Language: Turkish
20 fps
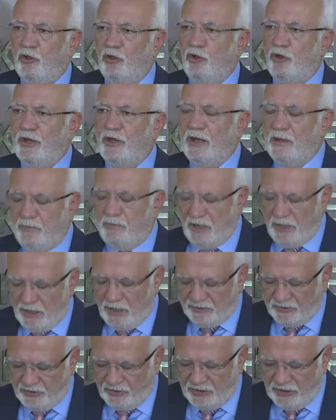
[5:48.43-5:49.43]
öğrenim
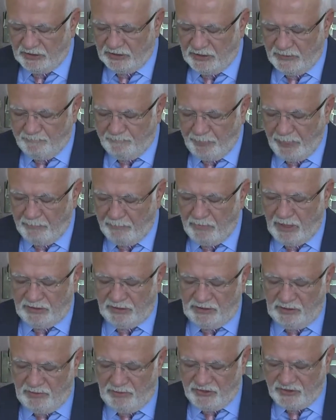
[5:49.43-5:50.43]
hayatındaki
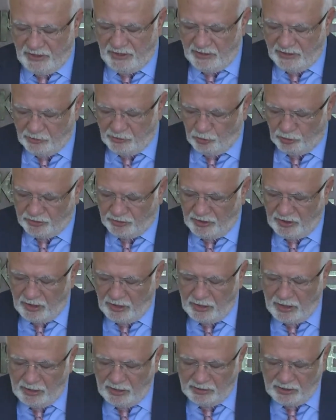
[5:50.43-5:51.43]
maddi meseleleri de
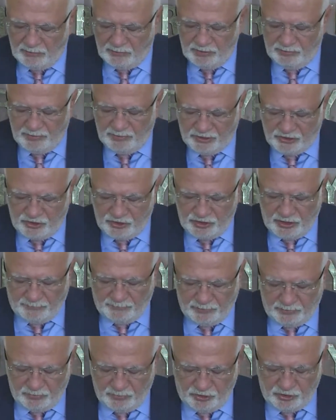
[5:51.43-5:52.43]
ortadan kaldırabilmek için
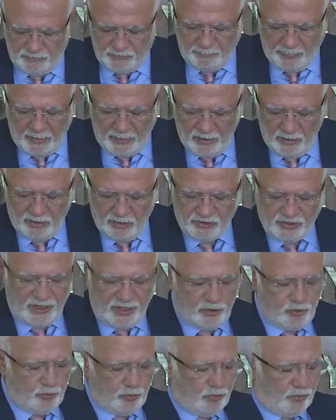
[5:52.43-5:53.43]
yapılmış
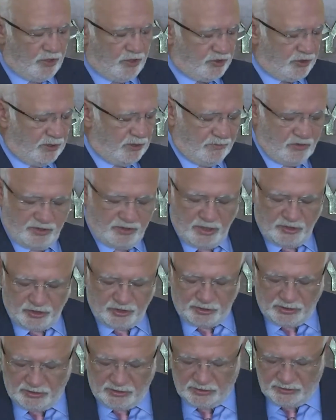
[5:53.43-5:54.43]
Sayın Cumhurbaşkanımızın
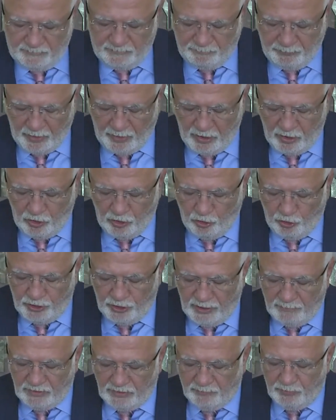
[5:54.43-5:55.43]
açıkladığı
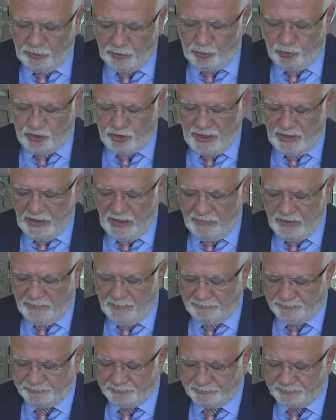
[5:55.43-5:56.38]
önemli bir düzenleme.